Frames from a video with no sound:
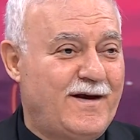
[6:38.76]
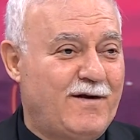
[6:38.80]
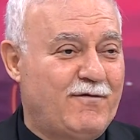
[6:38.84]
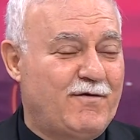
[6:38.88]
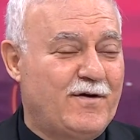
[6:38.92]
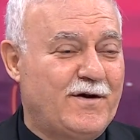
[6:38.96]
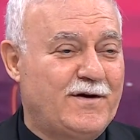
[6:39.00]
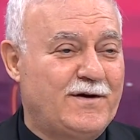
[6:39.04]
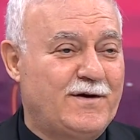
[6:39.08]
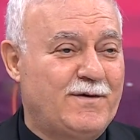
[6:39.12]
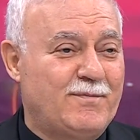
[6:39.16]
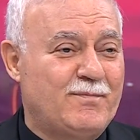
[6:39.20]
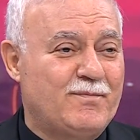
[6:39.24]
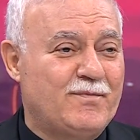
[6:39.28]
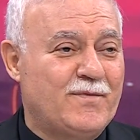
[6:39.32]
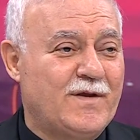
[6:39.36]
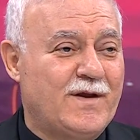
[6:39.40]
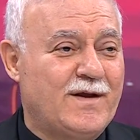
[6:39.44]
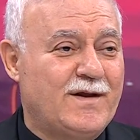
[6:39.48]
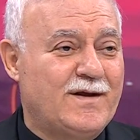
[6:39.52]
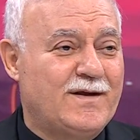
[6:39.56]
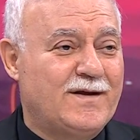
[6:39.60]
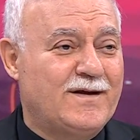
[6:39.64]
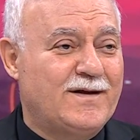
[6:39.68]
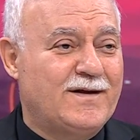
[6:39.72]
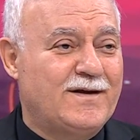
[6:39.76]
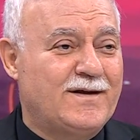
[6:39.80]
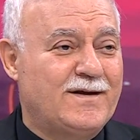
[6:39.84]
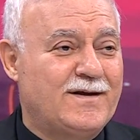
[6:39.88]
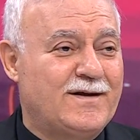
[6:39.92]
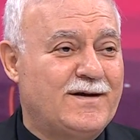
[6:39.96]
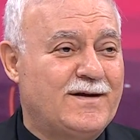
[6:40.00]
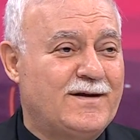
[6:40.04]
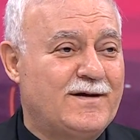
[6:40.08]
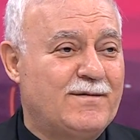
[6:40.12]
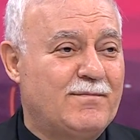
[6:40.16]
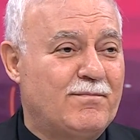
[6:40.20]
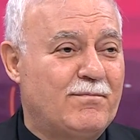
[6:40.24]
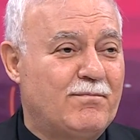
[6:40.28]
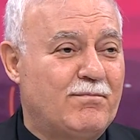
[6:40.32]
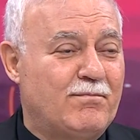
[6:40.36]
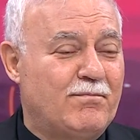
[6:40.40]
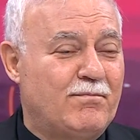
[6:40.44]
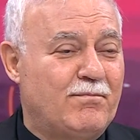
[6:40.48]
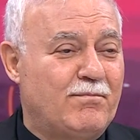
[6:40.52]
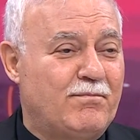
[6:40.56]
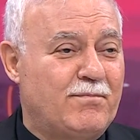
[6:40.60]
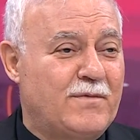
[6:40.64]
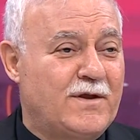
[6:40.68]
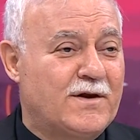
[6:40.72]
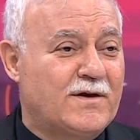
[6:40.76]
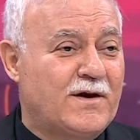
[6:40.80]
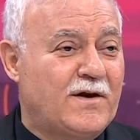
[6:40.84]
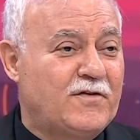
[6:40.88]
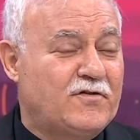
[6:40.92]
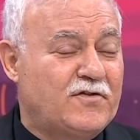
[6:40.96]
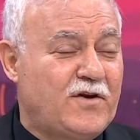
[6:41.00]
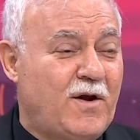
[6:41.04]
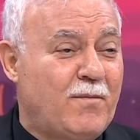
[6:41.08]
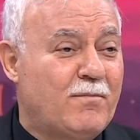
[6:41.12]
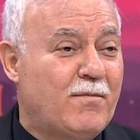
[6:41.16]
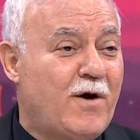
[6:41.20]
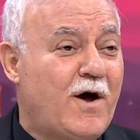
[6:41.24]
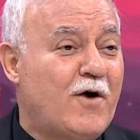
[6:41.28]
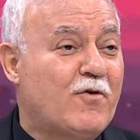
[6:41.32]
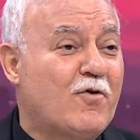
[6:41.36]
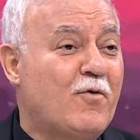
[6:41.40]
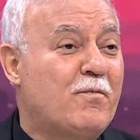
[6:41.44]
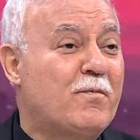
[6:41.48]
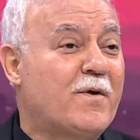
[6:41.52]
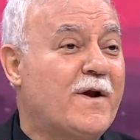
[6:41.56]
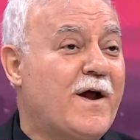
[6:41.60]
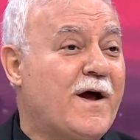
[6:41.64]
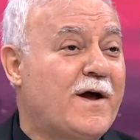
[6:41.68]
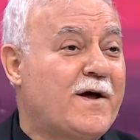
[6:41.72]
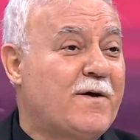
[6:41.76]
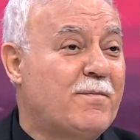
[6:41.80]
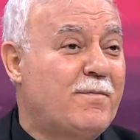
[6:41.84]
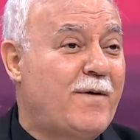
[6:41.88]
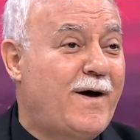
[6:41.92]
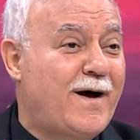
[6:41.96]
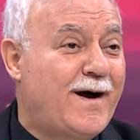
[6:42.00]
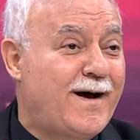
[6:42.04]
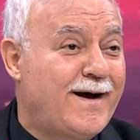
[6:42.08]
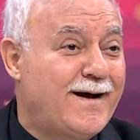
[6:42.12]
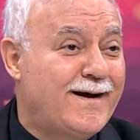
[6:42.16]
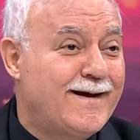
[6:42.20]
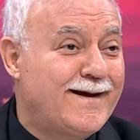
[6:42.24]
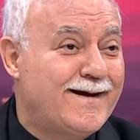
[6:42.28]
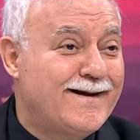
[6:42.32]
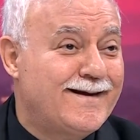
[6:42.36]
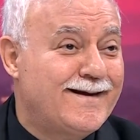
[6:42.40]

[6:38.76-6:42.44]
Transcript: Efendim e, mirastan mahrum bırakma.